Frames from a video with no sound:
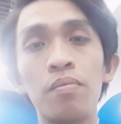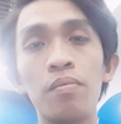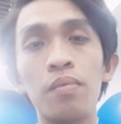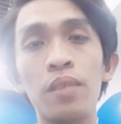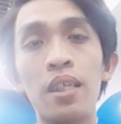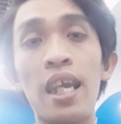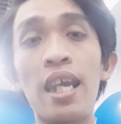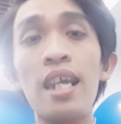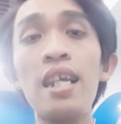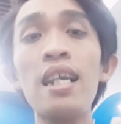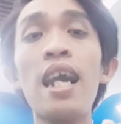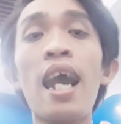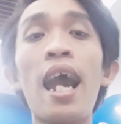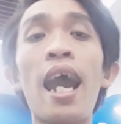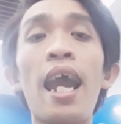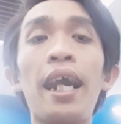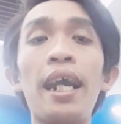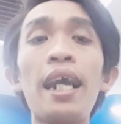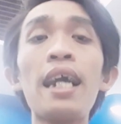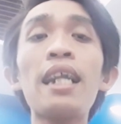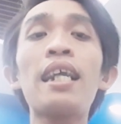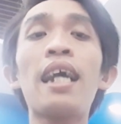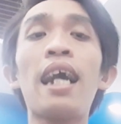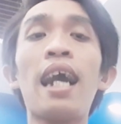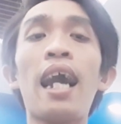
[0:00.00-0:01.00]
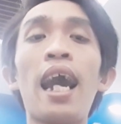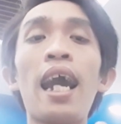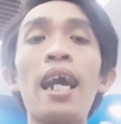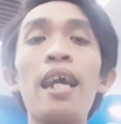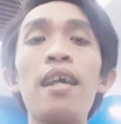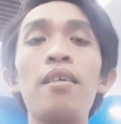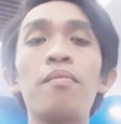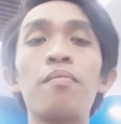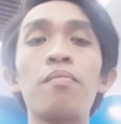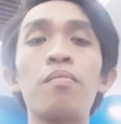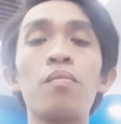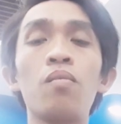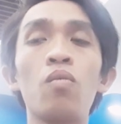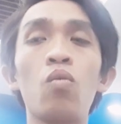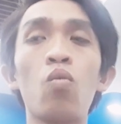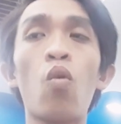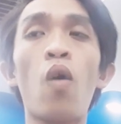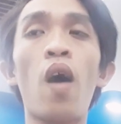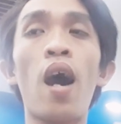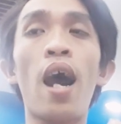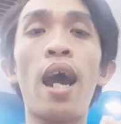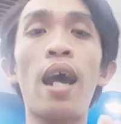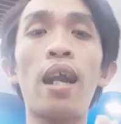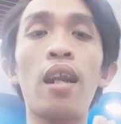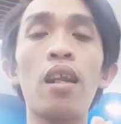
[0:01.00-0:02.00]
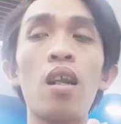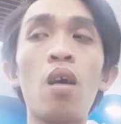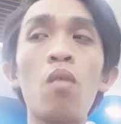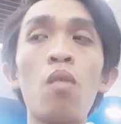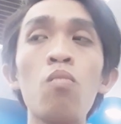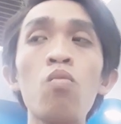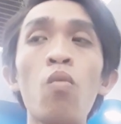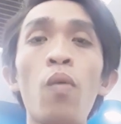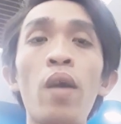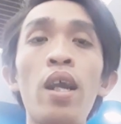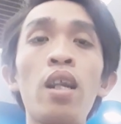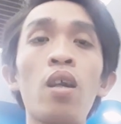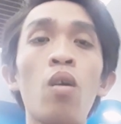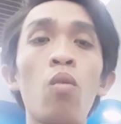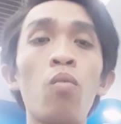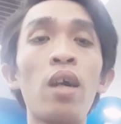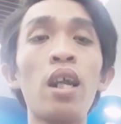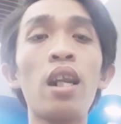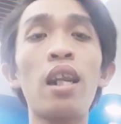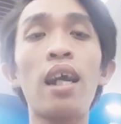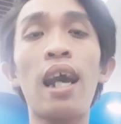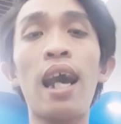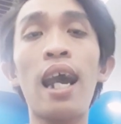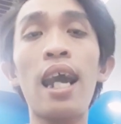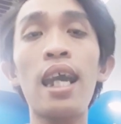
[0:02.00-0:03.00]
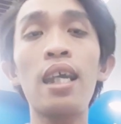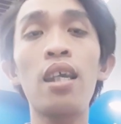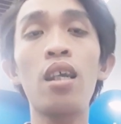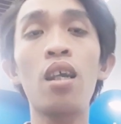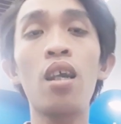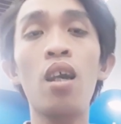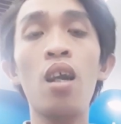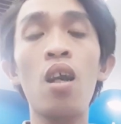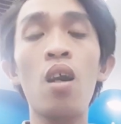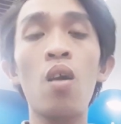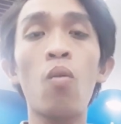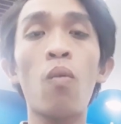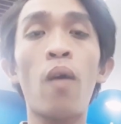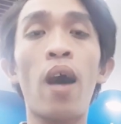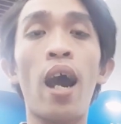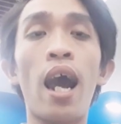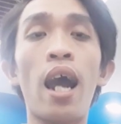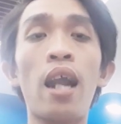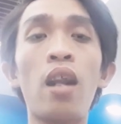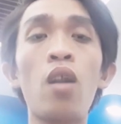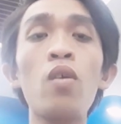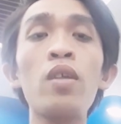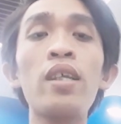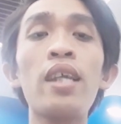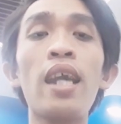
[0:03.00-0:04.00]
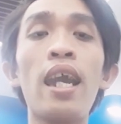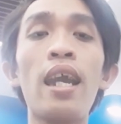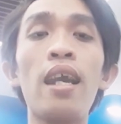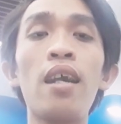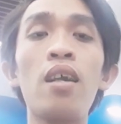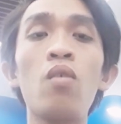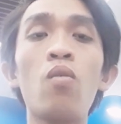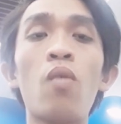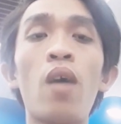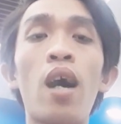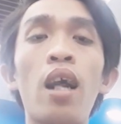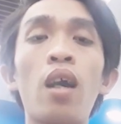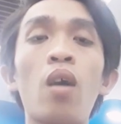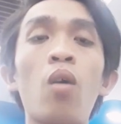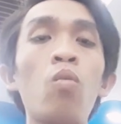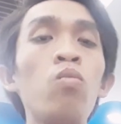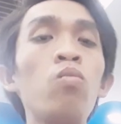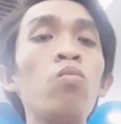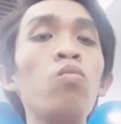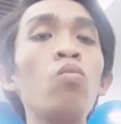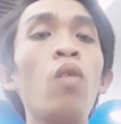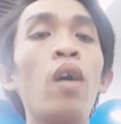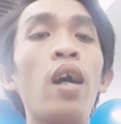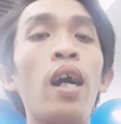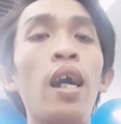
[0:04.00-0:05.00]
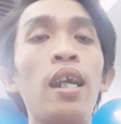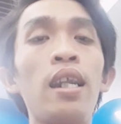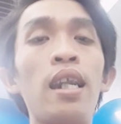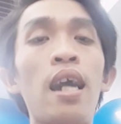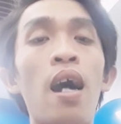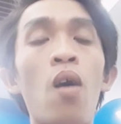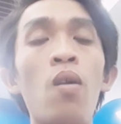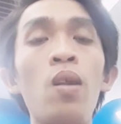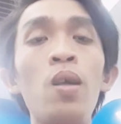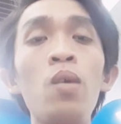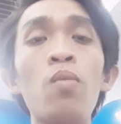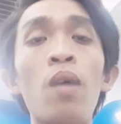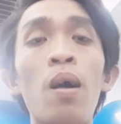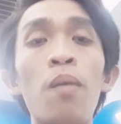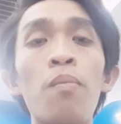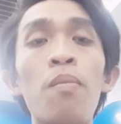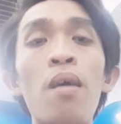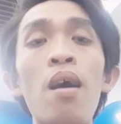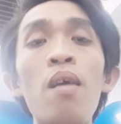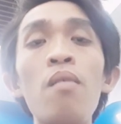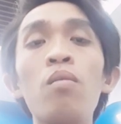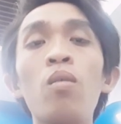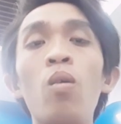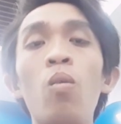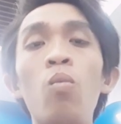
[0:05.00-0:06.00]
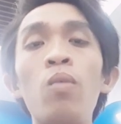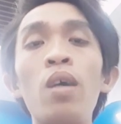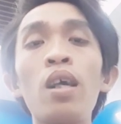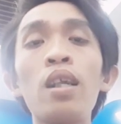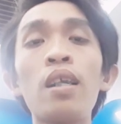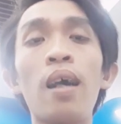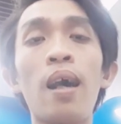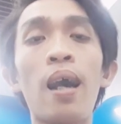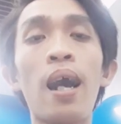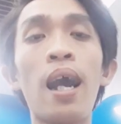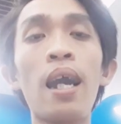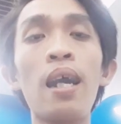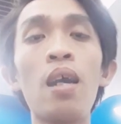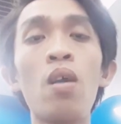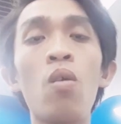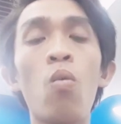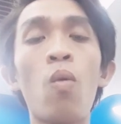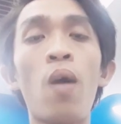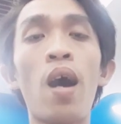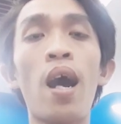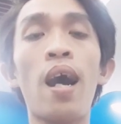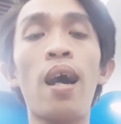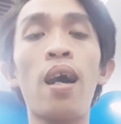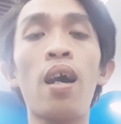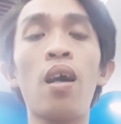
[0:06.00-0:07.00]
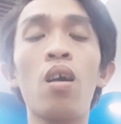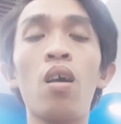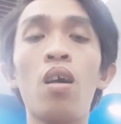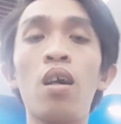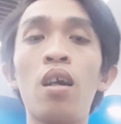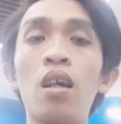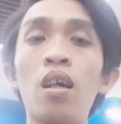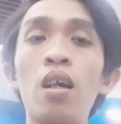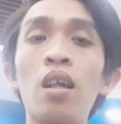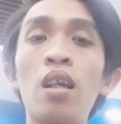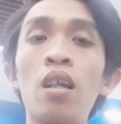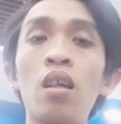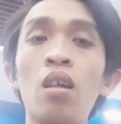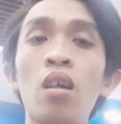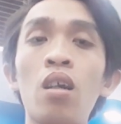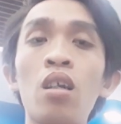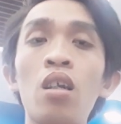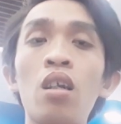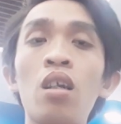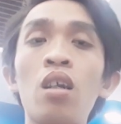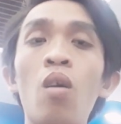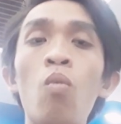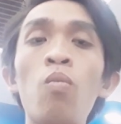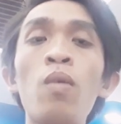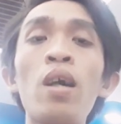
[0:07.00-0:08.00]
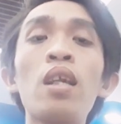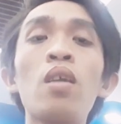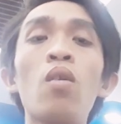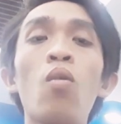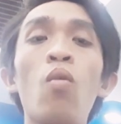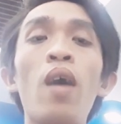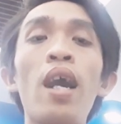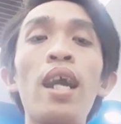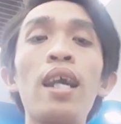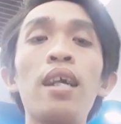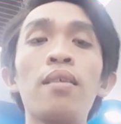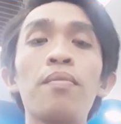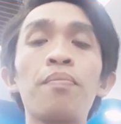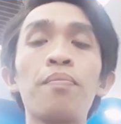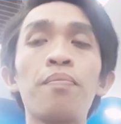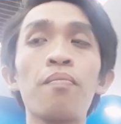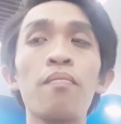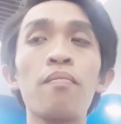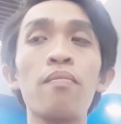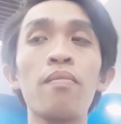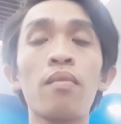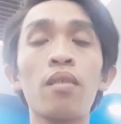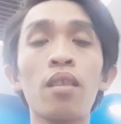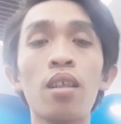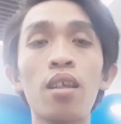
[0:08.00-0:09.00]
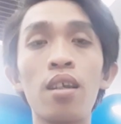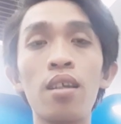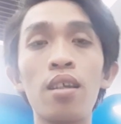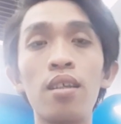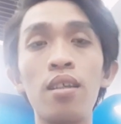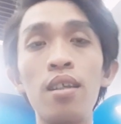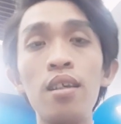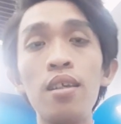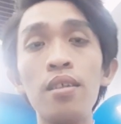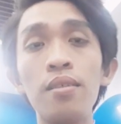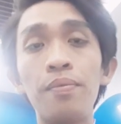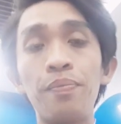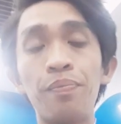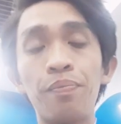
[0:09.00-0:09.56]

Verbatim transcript: diễn hài rất là hay và đóng phim cũng rất là hay và nói chuyện và cũng về đạo lý Phật pháp cũng rất là hay và cũng rất là ngoan nhé